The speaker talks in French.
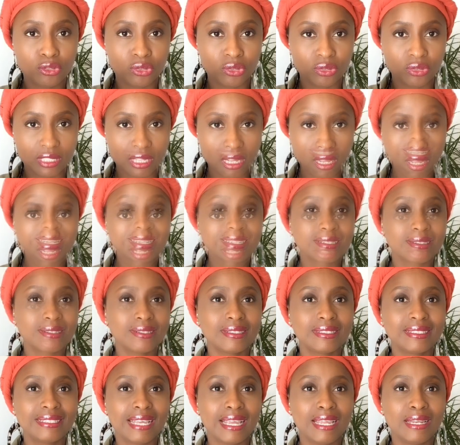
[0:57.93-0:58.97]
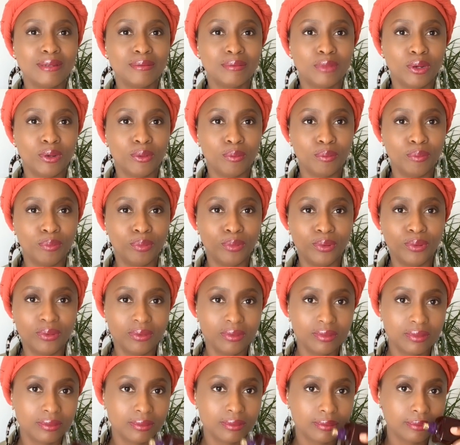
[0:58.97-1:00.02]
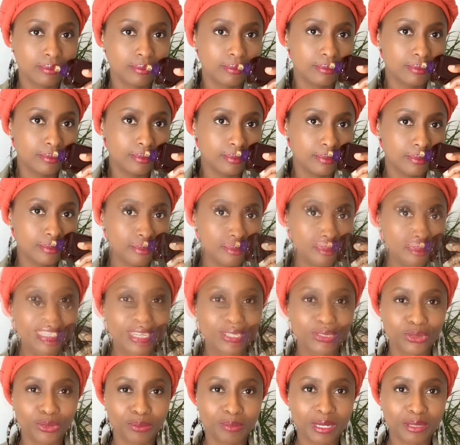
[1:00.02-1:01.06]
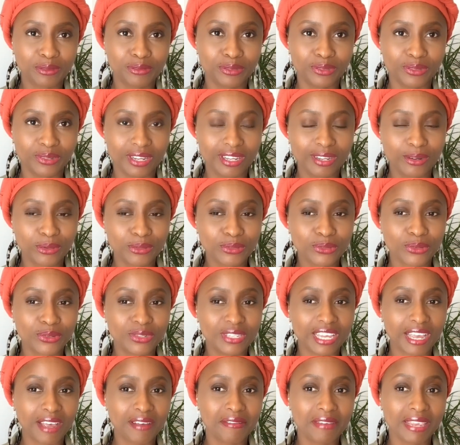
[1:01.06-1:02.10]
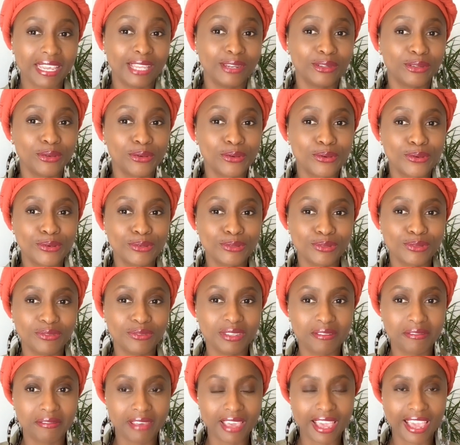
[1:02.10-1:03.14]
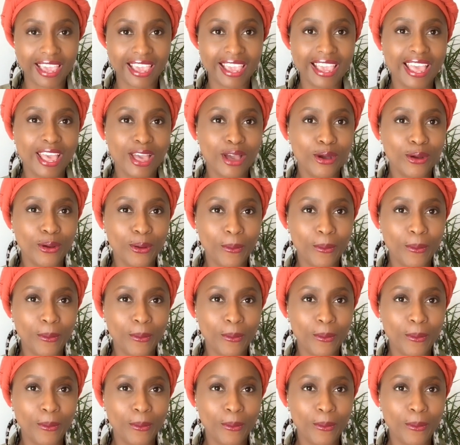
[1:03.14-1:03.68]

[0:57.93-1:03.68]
Zara. Ça sent tellement bon. On mettra ce parfum-là lorsqu'on ira faire quelques courses vite fait au